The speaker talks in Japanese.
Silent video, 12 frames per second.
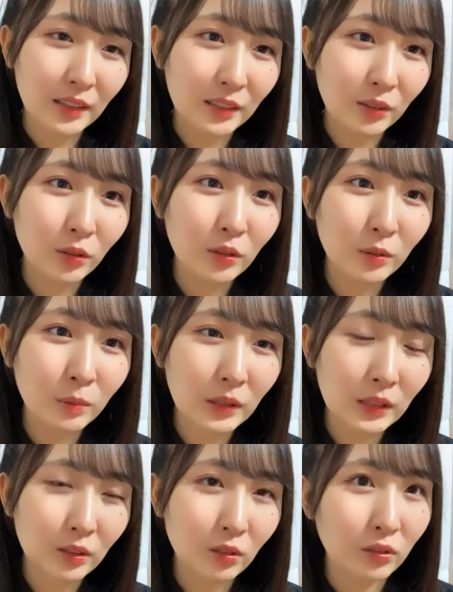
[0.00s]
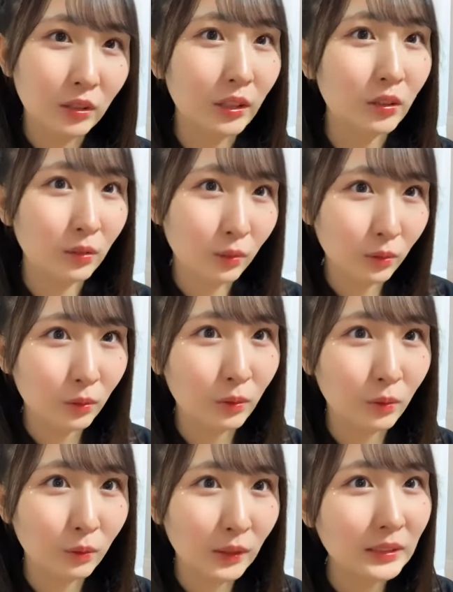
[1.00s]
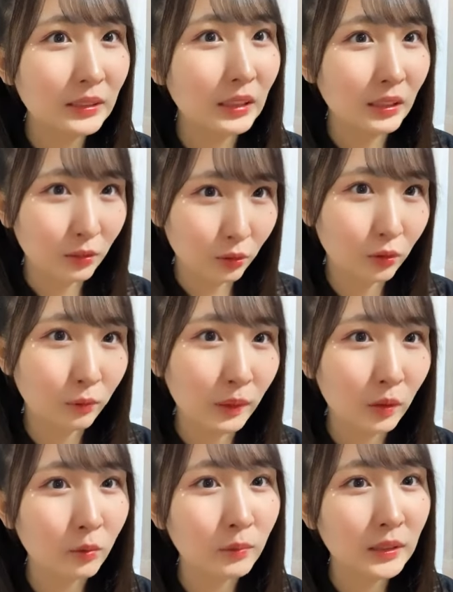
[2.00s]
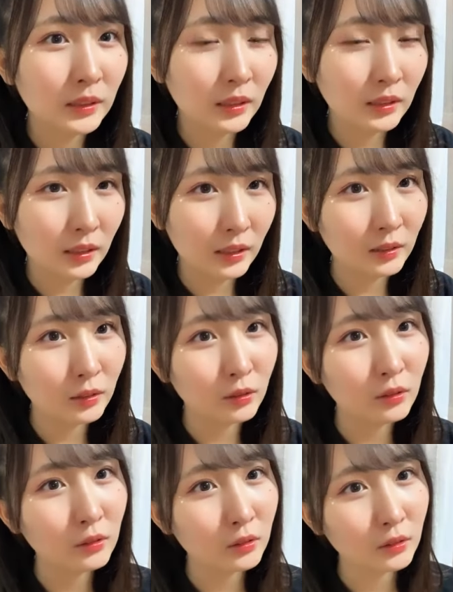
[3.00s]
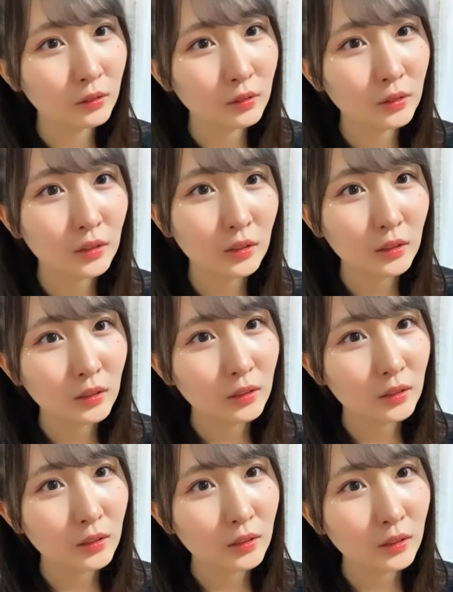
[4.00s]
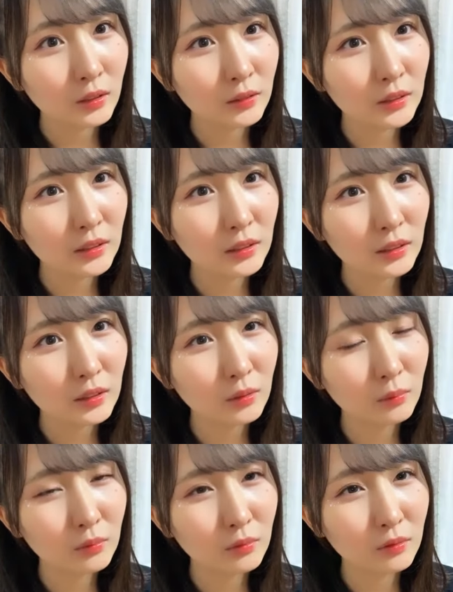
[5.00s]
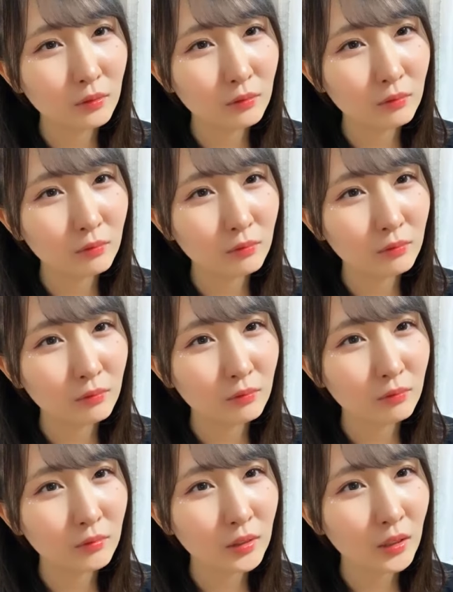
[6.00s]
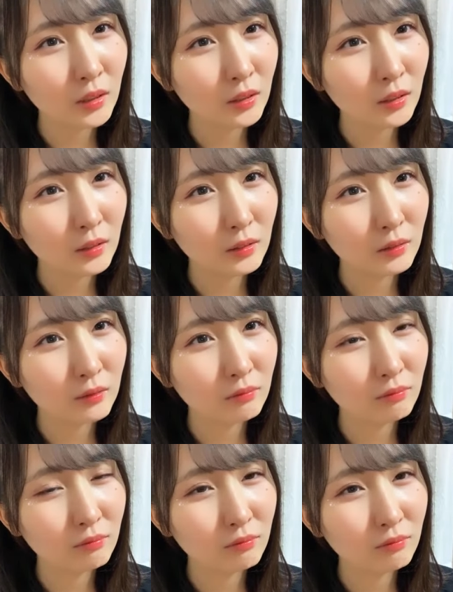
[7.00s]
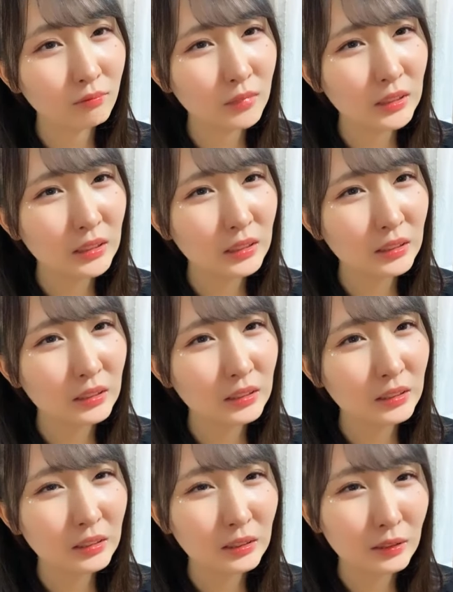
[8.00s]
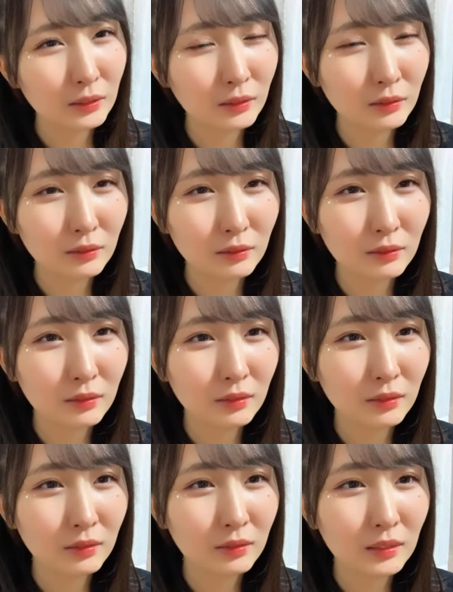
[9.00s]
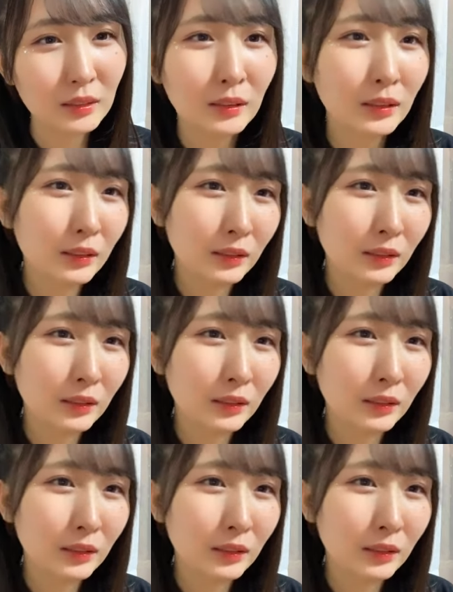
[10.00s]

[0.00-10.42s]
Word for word: 大久保佳代子さんのワンちゃんのバコミちゃんがすごく可愛いなと思うのなんかあーなるあの